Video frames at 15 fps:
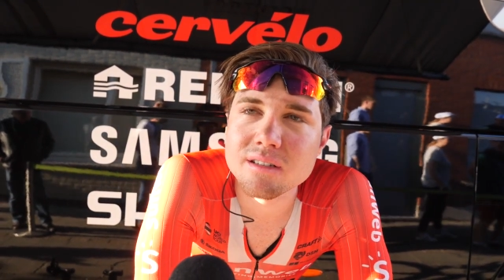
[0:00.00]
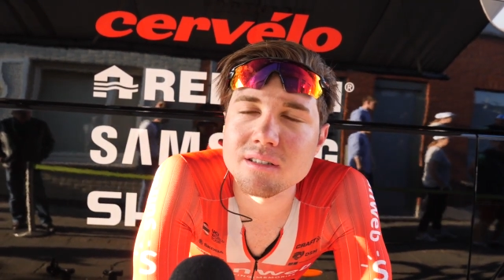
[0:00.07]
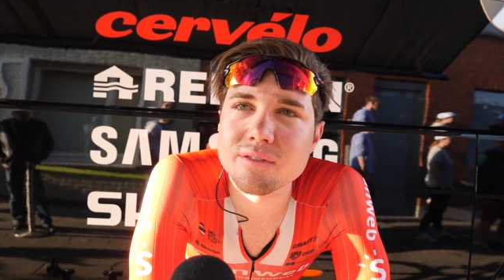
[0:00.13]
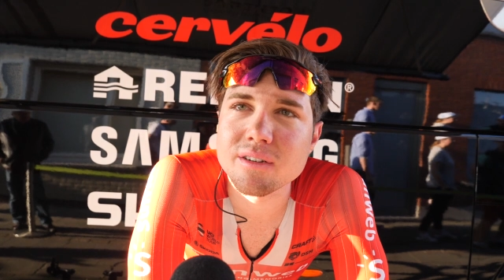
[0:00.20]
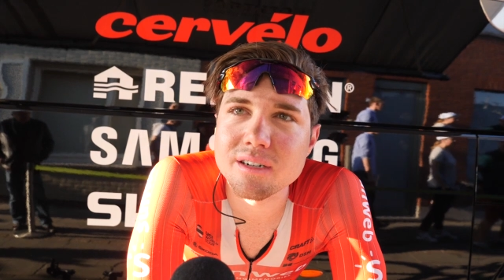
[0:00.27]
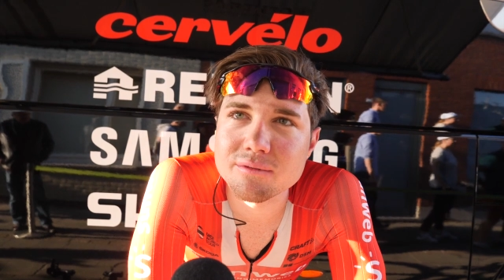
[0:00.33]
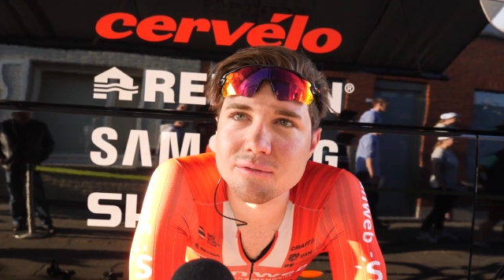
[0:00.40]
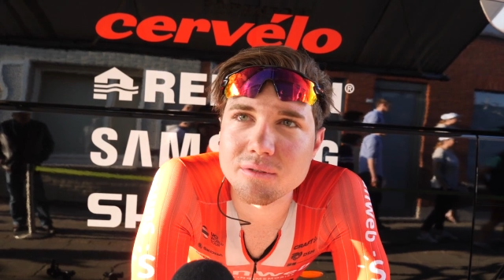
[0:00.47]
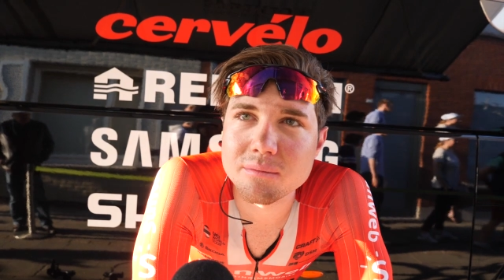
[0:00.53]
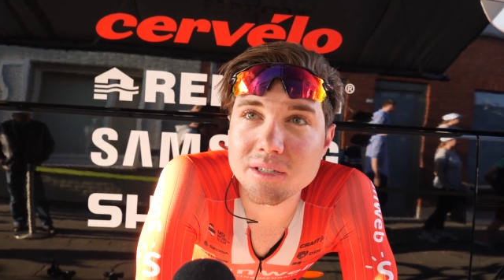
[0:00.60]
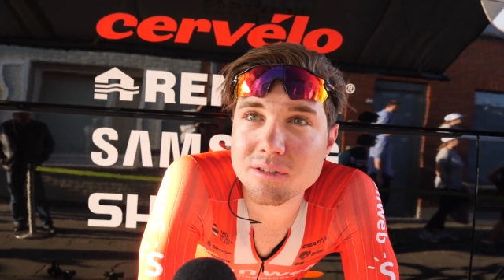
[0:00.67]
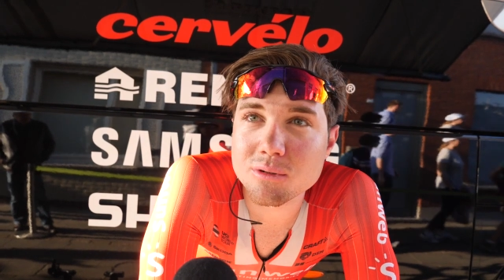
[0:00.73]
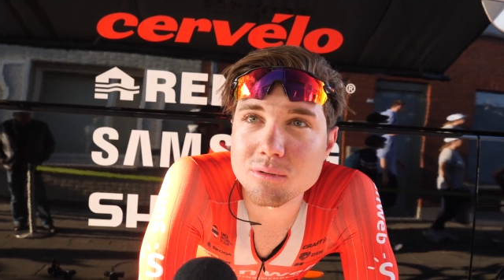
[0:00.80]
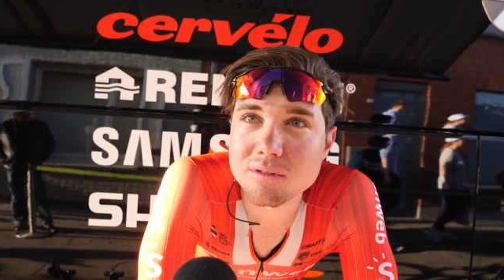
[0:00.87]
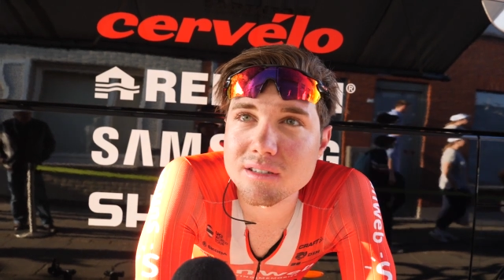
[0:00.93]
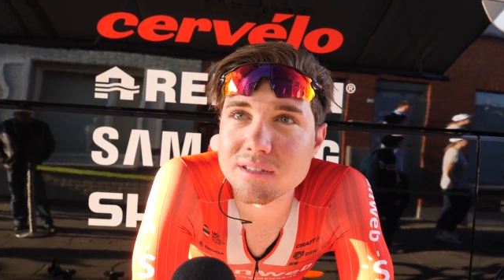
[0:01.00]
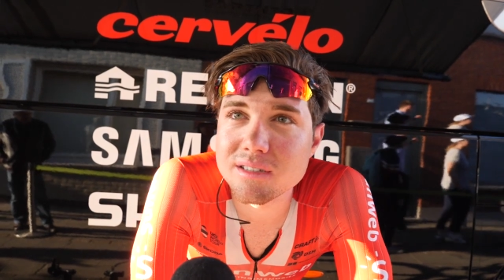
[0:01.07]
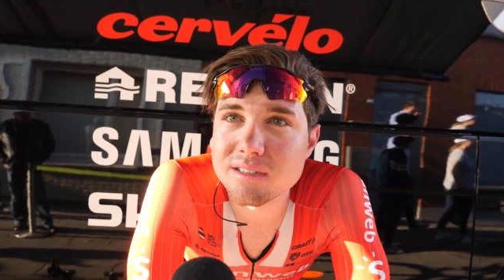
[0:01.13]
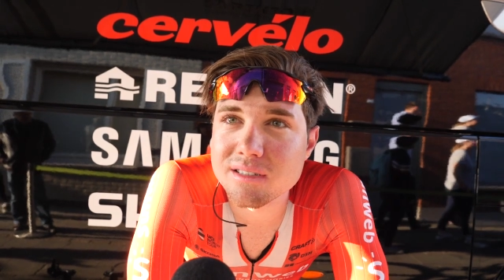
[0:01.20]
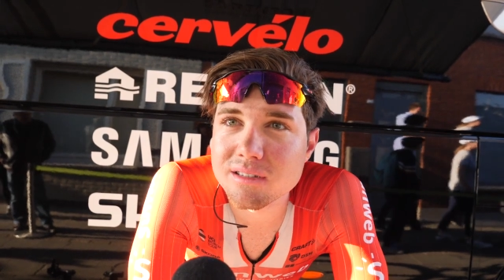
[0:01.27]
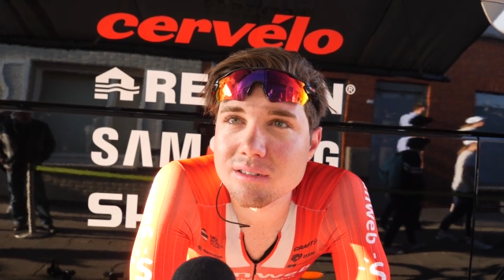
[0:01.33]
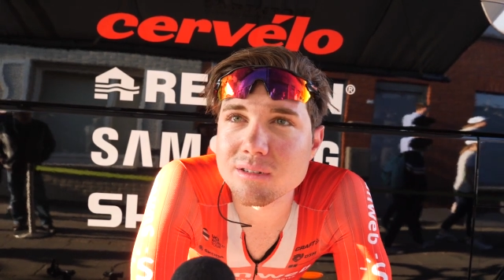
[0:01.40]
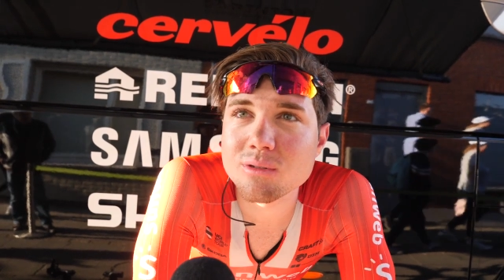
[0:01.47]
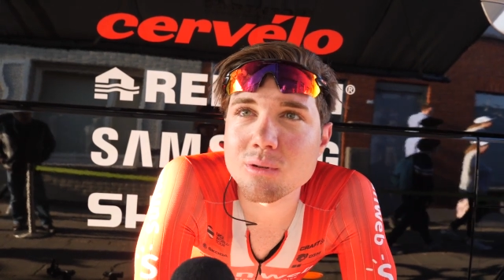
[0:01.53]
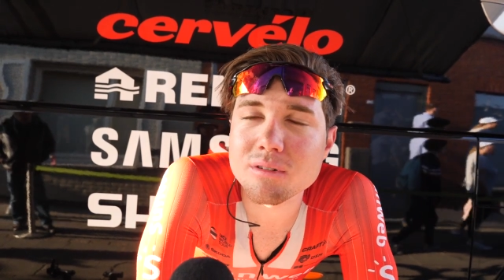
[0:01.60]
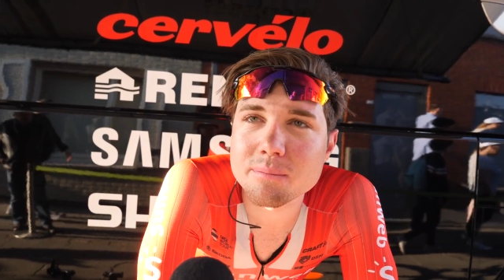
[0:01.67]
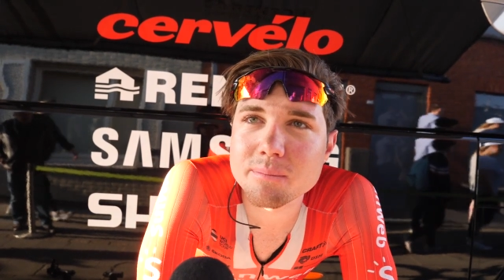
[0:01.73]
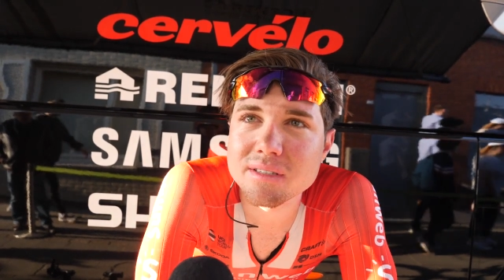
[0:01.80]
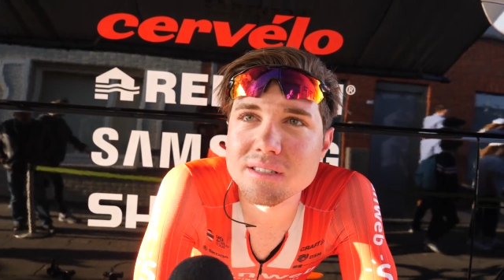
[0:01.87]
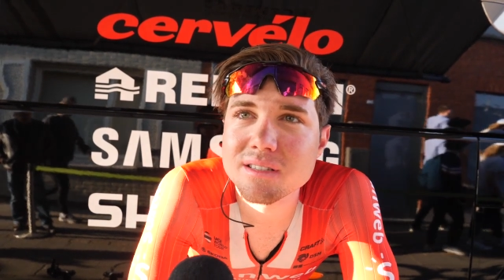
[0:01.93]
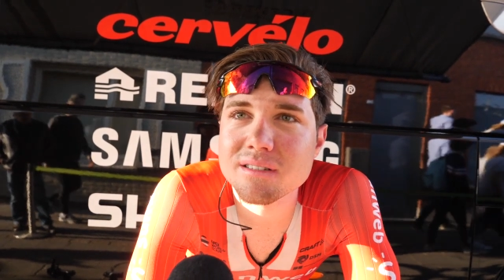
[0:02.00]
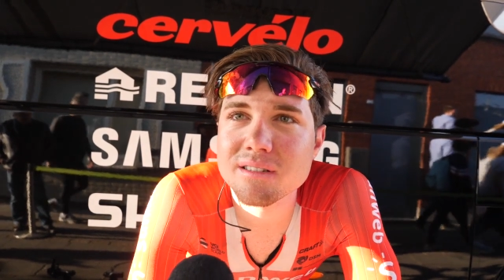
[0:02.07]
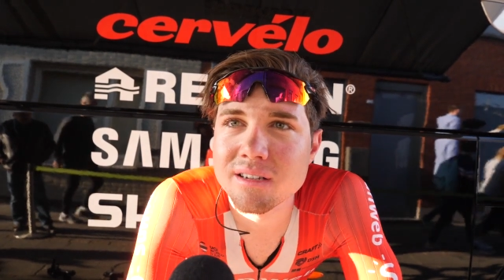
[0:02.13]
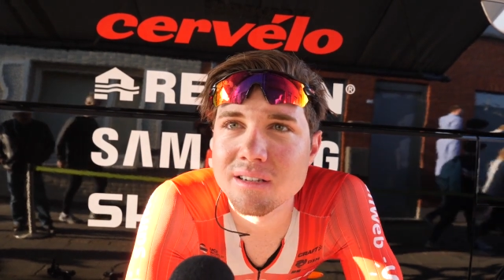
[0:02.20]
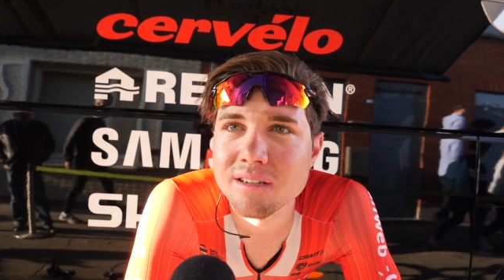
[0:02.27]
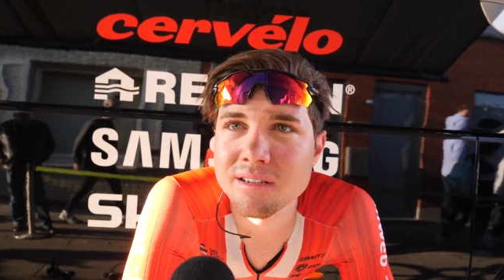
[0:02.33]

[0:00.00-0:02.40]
Es war halt für mich gut, dass ich dort ein bisschen